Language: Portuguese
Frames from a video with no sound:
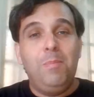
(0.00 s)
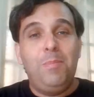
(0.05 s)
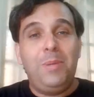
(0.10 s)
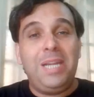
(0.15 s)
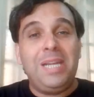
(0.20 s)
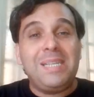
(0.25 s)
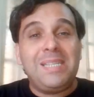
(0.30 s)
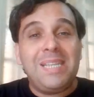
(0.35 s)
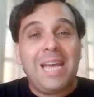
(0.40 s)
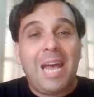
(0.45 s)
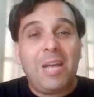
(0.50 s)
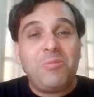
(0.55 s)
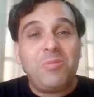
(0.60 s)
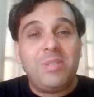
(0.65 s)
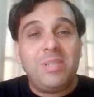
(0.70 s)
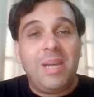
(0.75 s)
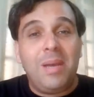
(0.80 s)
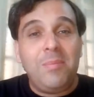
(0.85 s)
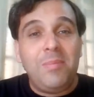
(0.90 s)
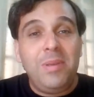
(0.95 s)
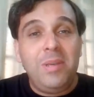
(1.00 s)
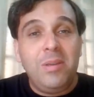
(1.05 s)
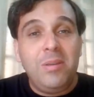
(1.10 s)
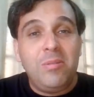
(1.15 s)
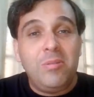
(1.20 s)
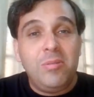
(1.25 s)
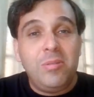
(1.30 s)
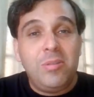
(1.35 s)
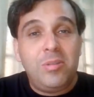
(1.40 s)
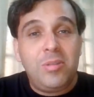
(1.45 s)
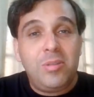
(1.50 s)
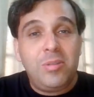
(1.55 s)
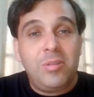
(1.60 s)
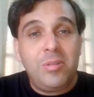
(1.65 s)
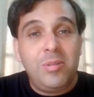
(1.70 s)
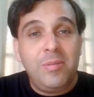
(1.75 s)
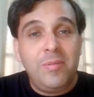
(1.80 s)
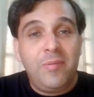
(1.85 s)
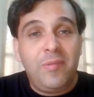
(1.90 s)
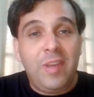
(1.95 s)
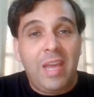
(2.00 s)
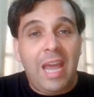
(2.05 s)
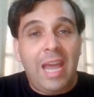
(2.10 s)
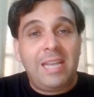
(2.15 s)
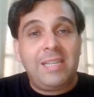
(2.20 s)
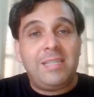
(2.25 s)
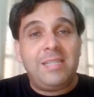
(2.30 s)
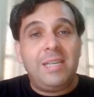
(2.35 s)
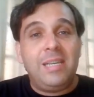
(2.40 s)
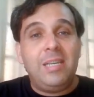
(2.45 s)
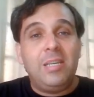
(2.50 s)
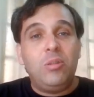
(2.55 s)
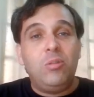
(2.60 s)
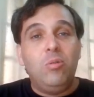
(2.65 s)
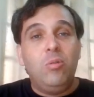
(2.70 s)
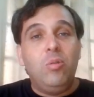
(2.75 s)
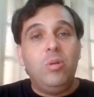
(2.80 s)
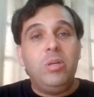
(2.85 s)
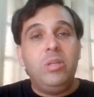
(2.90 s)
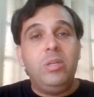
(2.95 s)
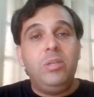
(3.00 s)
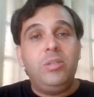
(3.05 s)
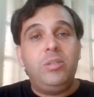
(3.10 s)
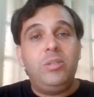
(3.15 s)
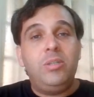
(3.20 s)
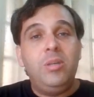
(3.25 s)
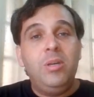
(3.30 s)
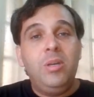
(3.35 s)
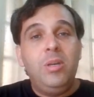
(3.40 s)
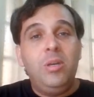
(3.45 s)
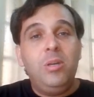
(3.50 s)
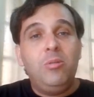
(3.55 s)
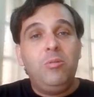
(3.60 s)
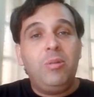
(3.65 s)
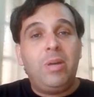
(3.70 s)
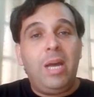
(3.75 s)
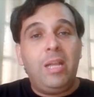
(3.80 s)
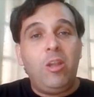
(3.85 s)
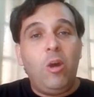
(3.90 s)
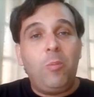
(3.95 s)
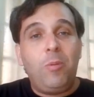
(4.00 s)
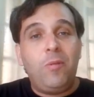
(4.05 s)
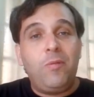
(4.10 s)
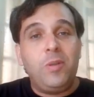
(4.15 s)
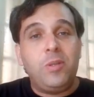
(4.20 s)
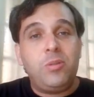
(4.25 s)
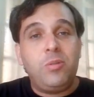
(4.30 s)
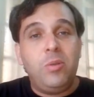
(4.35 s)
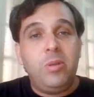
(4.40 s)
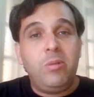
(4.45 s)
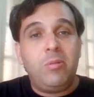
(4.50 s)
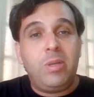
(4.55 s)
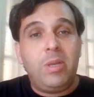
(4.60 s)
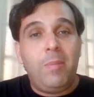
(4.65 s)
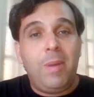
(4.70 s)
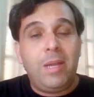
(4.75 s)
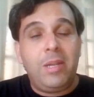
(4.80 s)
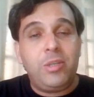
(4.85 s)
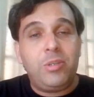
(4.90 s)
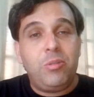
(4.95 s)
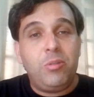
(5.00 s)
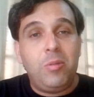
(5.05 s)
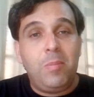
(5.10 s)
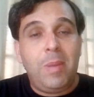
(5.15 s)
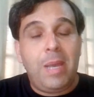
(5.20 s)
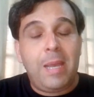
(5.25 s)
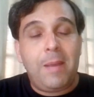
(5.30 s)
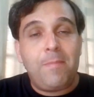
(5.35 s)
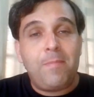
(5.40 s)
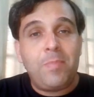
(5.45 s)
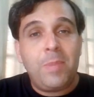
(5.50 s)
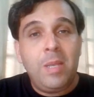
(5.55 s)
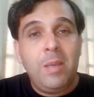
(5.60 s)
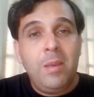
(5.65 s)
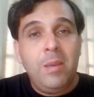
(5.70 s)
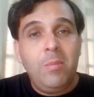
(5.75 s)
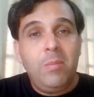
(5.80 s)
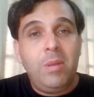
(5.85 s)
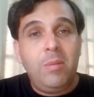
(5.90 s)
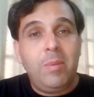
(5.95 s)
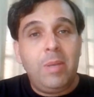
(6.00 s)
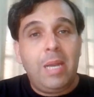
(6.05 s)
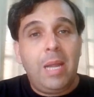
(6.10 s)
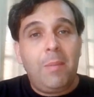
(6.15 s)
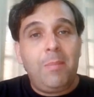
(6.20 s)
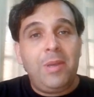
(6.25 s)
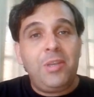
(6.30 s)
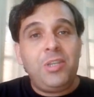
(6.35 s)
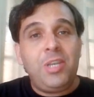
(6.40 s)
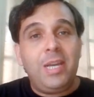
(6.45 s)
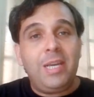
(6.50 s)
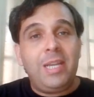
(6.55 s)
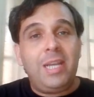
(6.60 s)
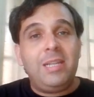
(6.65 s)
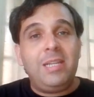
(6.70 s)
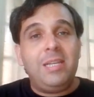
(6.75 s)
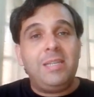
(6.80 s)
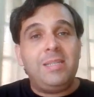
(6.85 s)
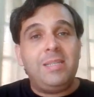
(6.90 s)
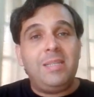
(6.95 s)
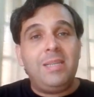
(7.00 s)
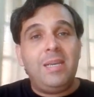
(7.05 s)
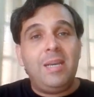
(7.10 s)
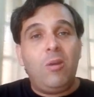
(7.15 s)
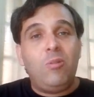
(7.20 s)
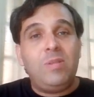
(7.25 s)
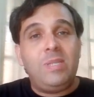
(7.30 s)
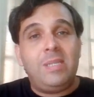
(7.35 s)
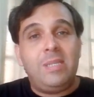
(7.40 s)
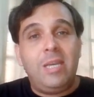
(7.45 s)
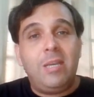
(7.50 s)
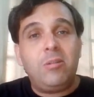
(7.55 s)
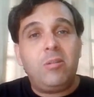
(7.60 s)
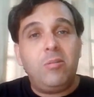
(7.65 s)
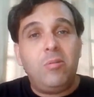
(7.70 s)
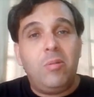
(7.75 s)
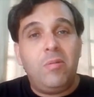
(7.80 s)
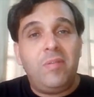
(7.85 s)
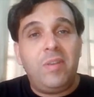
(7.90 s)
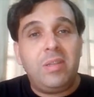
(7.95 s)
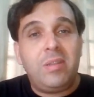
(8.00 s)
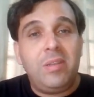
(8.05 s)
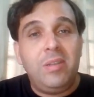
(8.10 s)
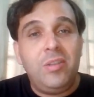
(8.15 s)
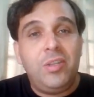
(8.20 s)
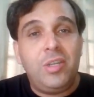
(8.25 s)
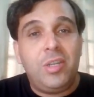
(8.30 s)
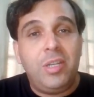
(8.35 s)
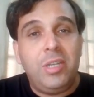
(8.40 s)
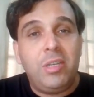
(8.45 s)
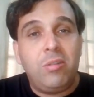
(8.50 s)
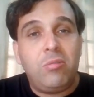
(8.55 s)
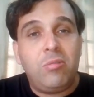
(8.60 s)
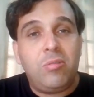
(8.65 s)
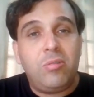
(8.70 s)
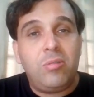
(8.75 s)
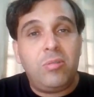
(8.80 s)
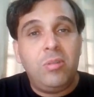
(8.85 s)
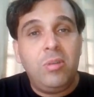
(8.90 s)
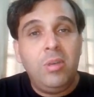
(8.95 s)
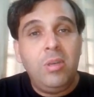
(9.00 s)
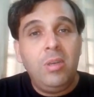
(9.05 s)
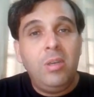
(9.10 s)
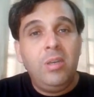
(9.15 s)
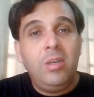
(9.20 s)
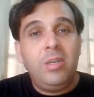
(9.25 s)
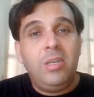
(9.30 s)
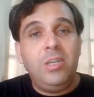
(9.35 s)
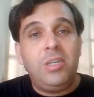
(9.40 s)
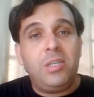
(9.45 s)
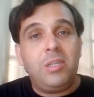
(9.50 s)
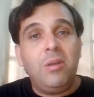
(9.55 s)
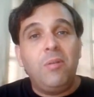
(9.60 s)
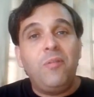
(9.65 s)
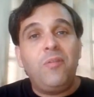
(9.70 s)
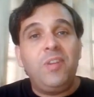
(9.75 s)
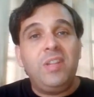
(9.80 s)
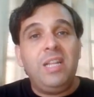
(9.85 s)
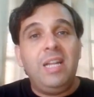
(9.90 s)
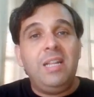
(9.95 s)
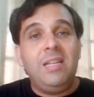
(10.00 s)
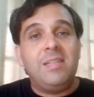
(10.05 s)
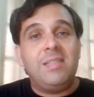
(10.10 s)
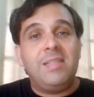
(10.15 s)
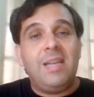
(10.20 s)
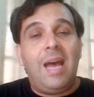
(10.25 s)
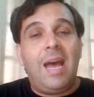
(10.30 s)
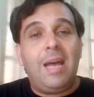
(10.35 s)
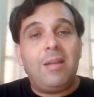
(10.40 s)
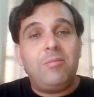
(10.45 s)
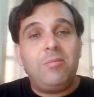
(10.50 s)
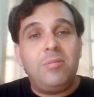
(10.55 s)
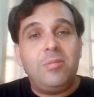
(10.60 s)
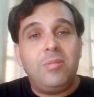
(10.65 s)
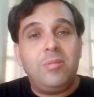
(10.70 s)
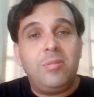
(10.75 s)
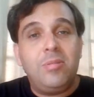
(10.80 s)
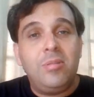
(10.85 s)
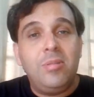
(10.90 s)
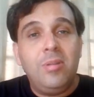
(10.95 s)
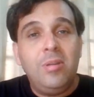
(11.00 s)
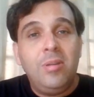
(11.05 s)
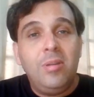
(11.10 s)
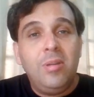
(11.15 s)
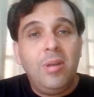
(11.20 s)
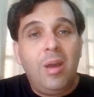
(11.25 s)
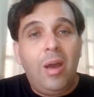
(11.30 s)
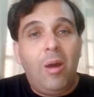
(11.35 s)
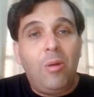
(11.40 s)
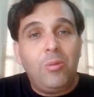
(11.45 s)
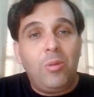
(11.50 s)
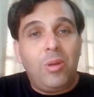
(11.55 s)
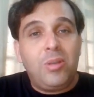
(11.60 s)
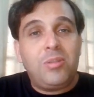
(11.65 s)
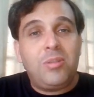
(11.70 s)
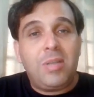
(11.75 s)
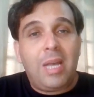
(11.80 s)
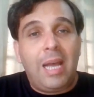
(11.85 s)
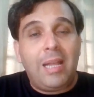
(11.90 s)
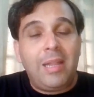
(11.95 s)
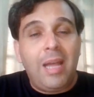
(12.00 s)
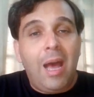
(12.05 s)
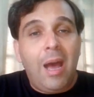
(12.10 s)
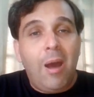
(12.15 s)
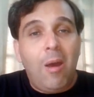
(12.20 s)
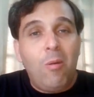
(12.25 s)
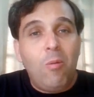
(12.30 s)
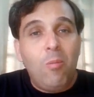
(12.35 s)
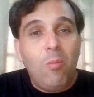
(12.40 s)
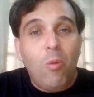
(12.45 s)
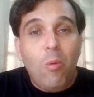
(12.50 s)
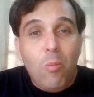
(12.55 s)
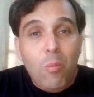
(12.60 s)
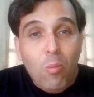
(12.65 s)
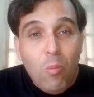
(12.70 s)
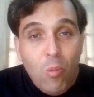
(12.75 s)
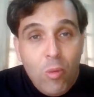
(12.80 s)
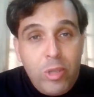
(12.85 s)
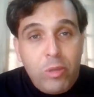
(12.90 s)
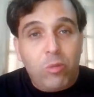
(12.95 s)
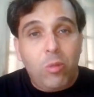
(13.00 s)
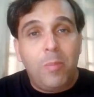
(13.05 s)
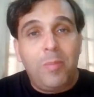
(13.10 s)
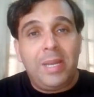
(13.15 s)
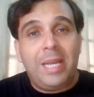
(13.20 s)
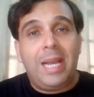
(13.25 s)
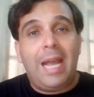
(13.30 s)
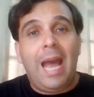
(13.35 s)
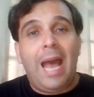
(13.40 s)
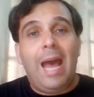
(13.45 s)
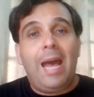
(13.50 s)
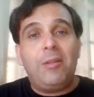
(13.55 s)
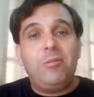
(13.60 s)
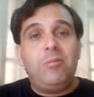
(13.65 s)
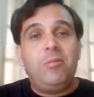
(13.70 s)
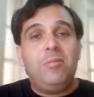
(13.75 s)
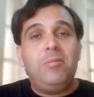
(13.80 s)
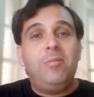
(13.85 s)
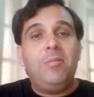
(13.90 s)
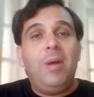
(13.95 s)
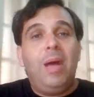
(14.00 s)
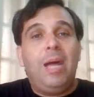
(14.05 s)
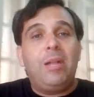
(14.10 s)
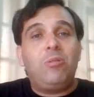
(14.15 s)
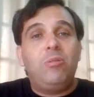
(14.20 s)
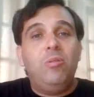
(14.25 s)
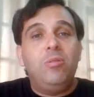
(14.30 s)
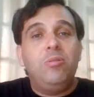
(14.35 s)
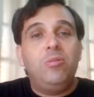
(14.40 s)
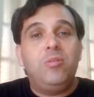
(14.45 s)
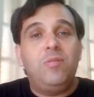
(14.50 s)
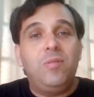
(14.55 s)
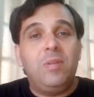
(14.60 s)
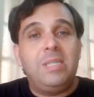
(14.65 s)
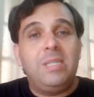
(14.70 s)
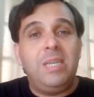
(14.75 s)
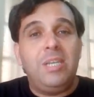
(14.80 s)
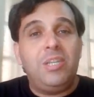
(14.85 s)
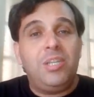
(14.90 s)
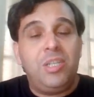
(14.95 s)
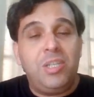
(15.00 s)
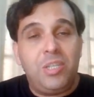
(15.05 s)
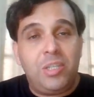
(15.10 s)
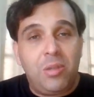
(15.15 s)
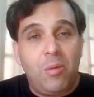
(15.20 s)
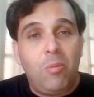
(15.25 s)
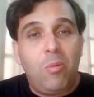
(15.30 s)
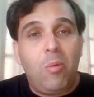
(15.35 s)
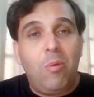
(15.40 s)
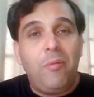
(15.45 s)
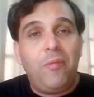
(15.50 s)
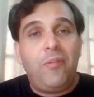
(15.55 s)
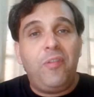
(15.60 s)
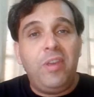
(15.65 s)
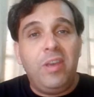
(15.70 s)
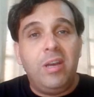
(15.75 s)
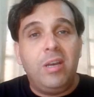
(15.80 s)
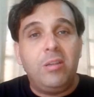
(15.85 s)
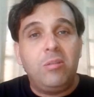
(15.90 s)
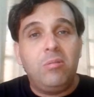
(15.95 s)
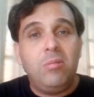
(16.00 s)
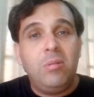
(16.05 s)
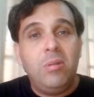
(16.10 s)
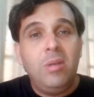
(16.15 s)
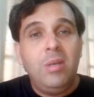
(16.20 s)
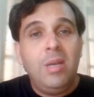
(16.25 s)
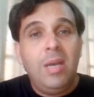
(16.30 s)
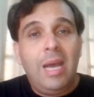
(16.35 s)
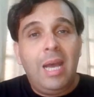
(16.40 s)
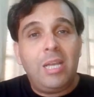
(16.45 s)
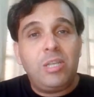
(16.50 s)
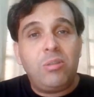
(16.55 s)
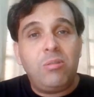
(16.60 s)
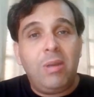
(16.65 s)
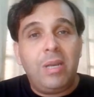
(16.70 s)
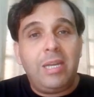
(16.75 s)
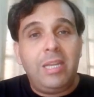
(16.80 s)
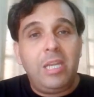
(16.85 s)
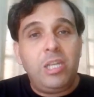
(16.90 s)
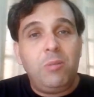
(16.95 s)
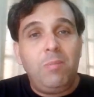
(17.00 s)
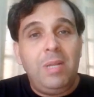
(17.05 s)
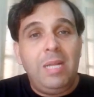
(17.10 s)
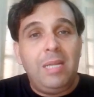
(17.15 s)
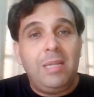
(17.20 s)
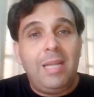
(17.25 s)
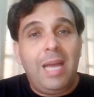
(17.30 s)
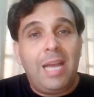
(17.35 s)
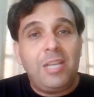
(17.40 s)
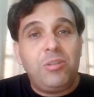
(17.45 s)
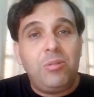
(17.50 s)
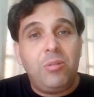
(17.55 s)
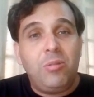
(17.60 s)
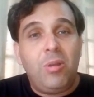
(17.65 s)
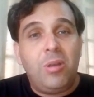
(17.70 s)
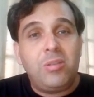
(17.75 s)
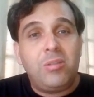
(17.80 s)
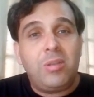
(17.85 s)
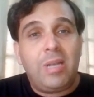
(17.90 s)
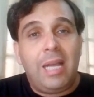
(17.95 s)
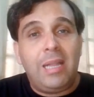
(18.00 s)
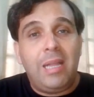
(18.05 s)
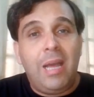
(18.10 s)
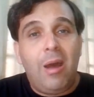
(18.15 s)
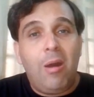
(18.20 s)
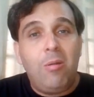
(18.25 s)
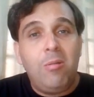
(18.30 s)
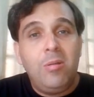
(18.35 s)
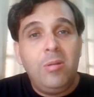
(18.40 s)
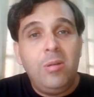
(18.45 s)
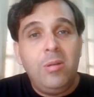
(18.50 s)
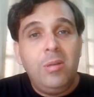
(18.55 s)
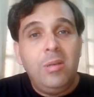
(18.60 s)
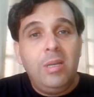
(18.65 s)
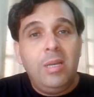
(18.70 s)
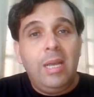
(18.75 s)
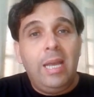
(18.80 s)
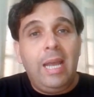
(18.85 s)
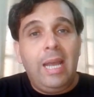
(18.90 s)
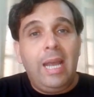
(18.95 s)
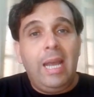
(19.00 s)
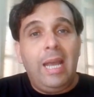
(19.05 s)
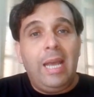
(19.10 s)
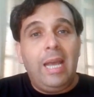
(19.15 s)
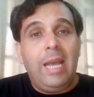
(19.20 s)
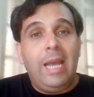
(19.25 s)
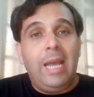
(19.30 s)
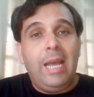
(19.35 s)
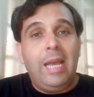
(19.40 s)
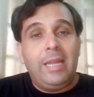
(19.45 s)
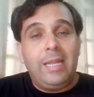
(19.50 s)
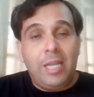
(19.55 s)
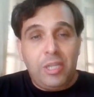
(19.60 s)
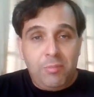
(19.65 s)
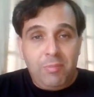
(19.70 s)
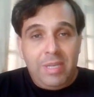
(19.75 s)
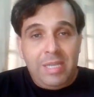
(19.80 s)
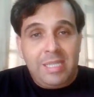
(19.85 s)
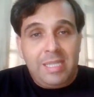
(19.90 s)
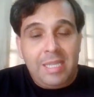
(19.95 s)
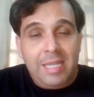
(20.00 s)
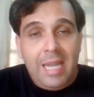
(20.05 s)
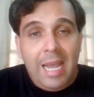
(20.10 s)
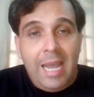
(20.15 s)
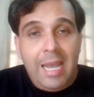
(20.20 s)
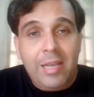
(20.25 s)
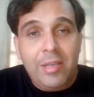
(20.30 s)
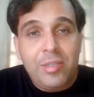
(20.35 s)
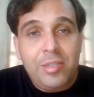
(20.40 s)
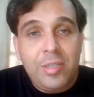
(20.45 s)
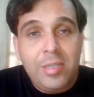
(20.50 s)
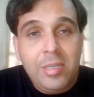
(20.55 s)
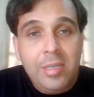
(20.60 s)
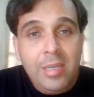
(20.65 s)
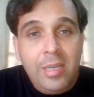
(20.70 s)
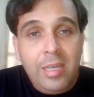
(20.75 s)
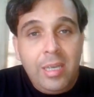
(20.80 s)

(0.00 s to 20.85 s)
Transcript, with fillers: Prezados amigos, fiéis seguidores do canal Professor Rico Guimarães, tudo bem? Primeiramente, agradecer aos 190 inscritos que estão fidelizados ao nosso canal. Muito obrigado a todos vocês que estão confiando a sua credibilidade no nosso canal, é, nas minhas ideias.